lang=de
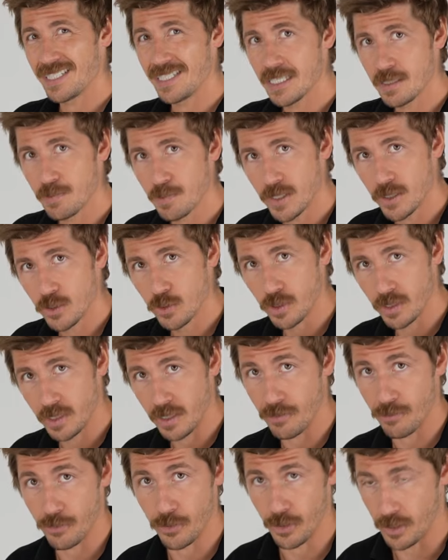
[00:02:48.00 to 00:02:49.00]
nicht mehr
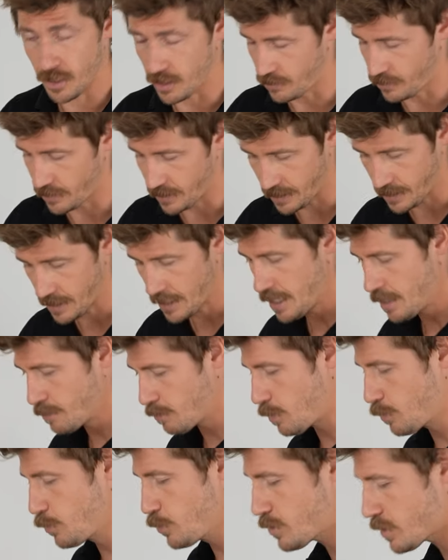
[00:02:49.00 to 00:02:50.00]
durchgefördert wird.
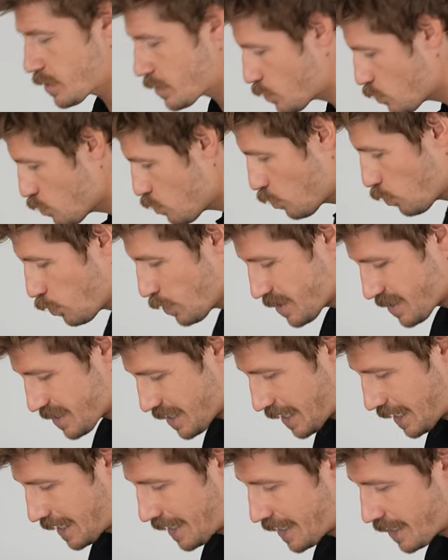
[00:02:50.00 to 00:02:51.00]
Man muss dazu kurz
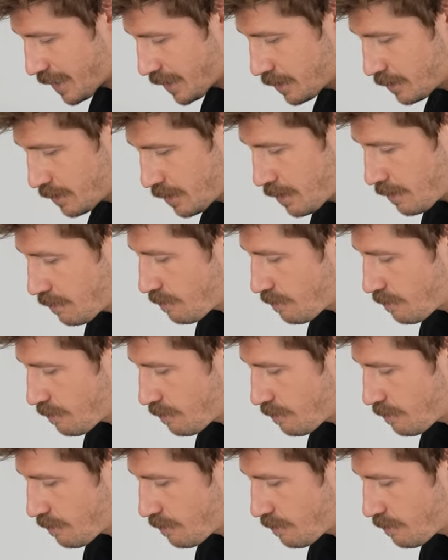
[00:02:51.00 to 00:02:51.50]
erklären,